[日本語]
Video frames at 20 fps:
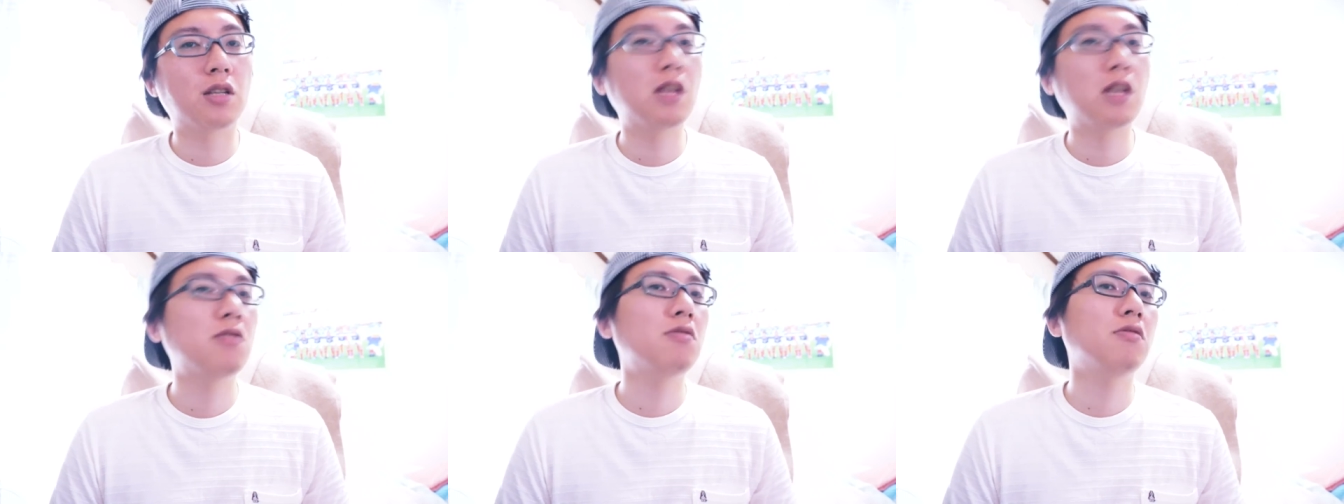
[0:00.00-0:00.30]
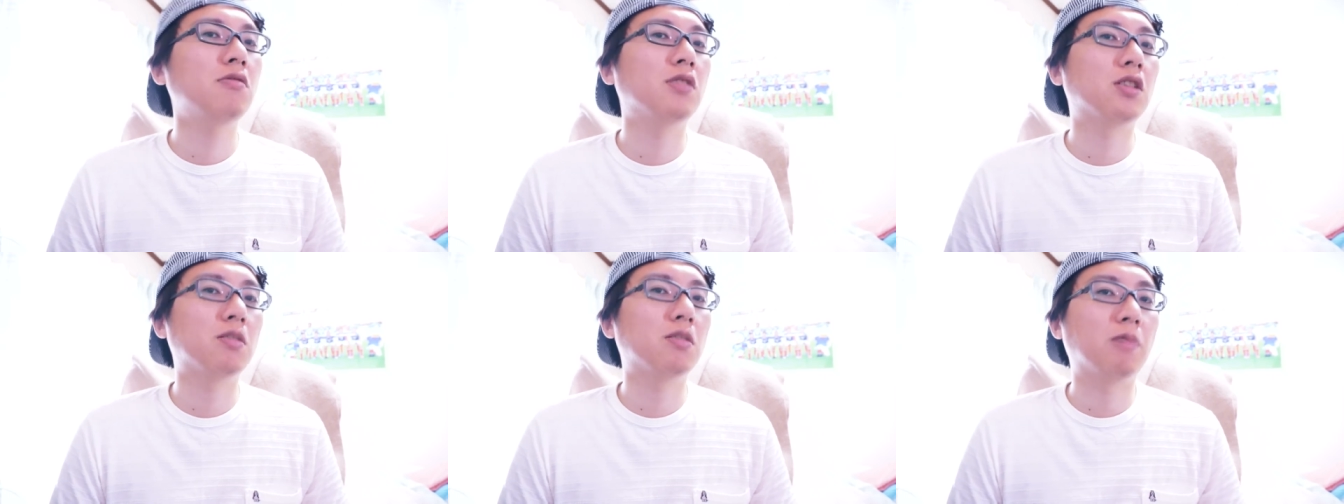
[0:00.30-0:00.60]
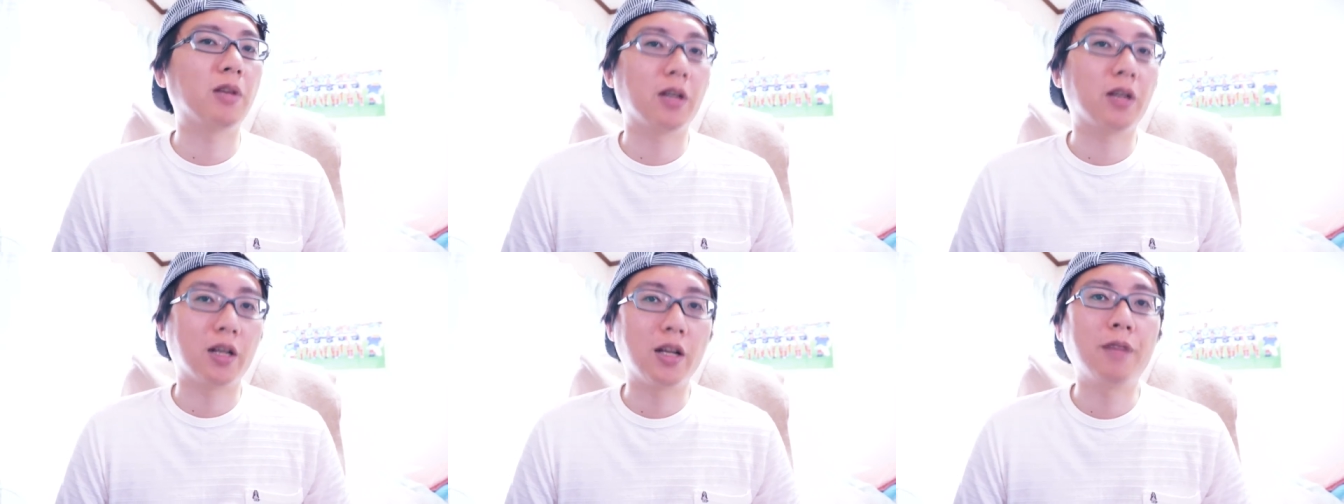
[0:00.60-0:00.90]
30日
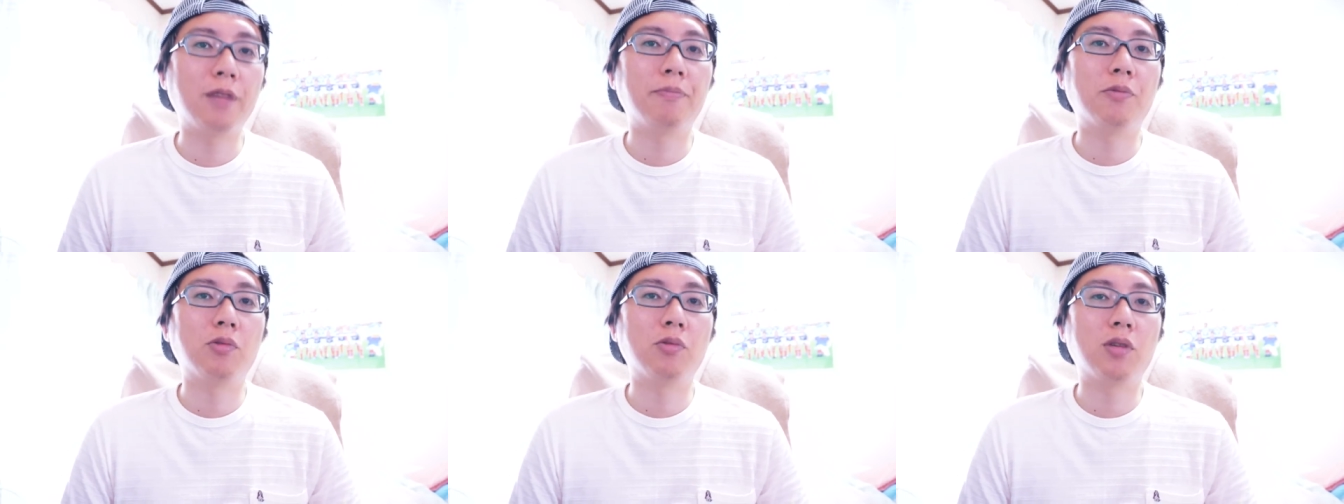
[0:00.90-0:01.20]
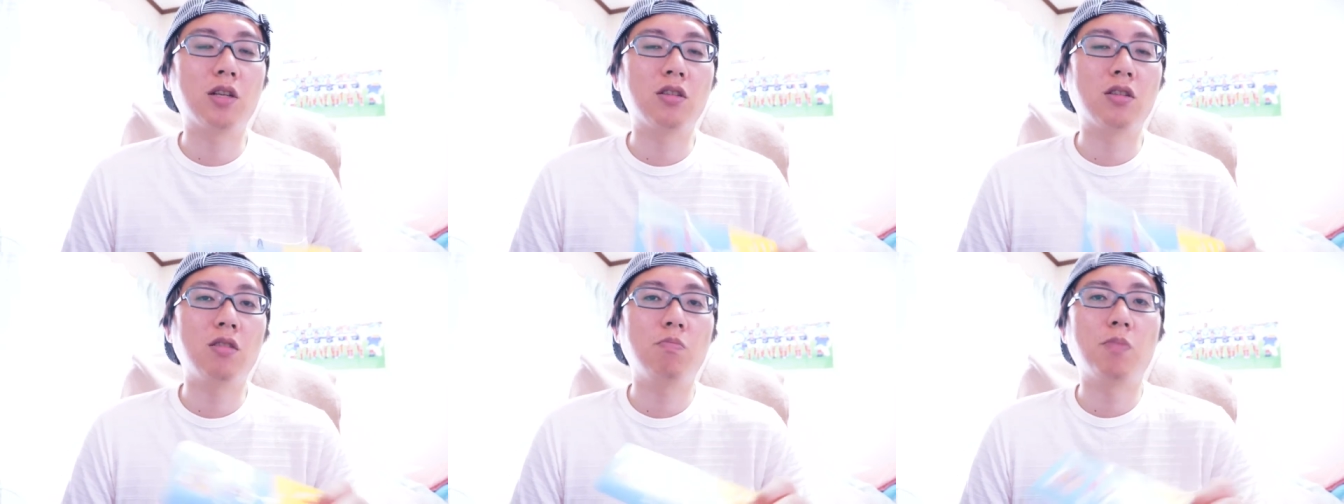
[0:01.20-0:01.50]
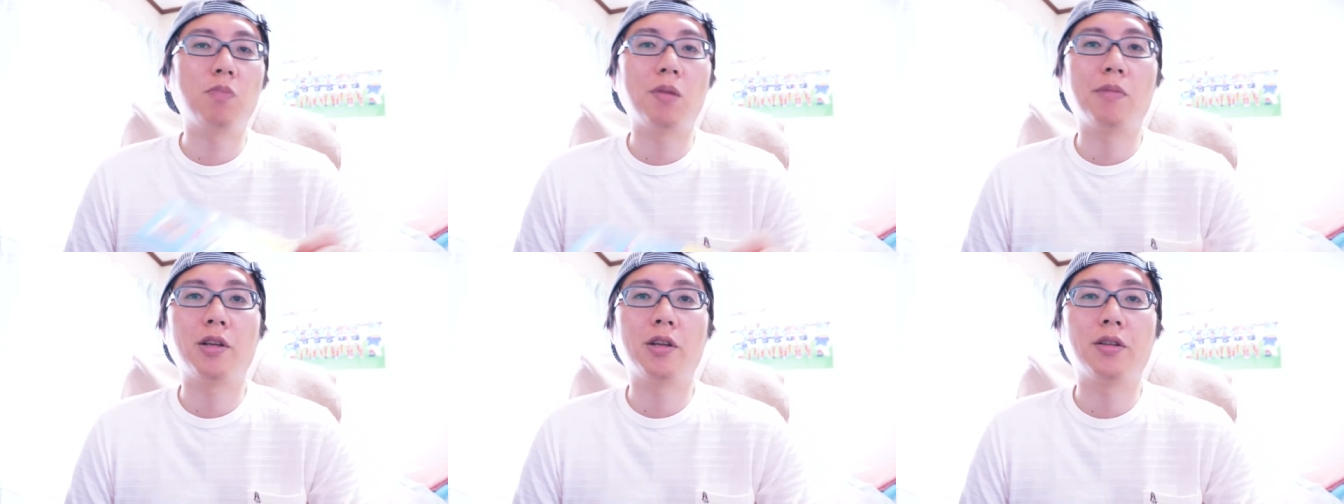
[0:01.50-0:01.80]
までかな。6月いっ
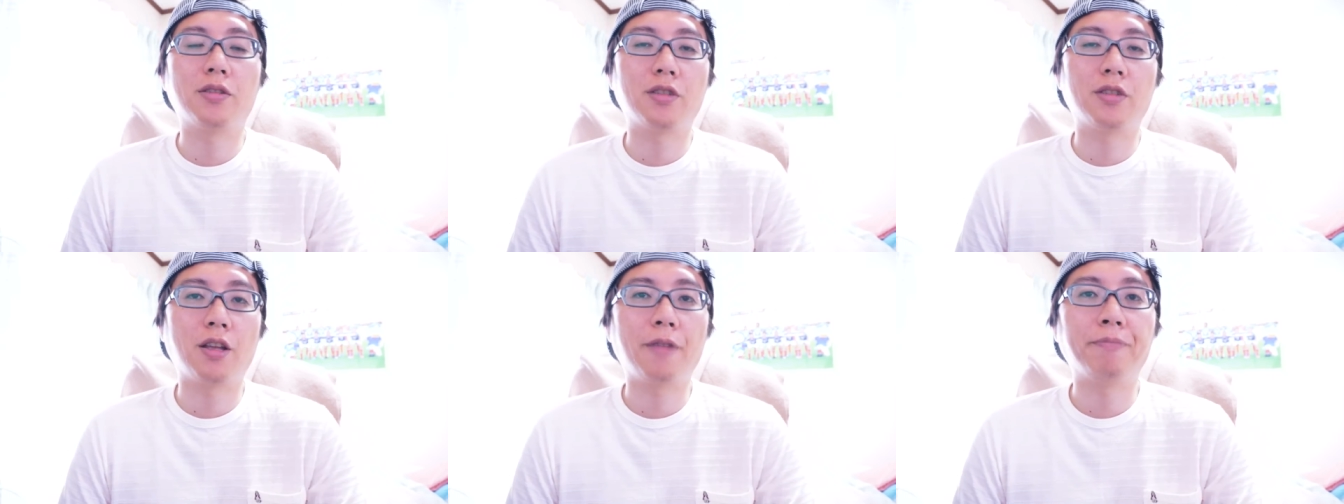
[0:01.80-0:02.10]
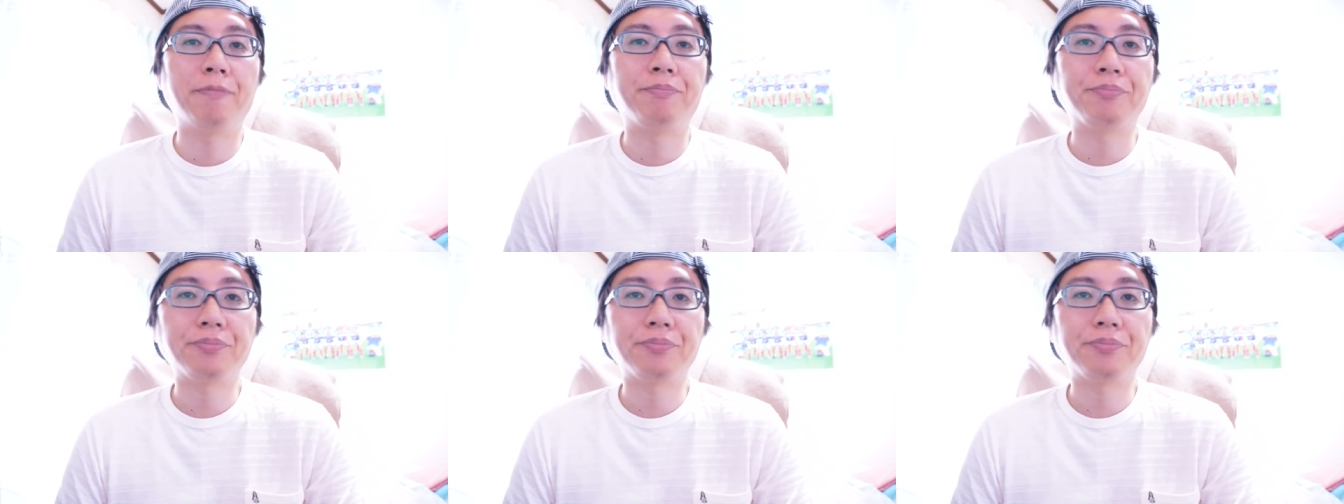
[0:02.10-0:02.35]
ぱいまでですね。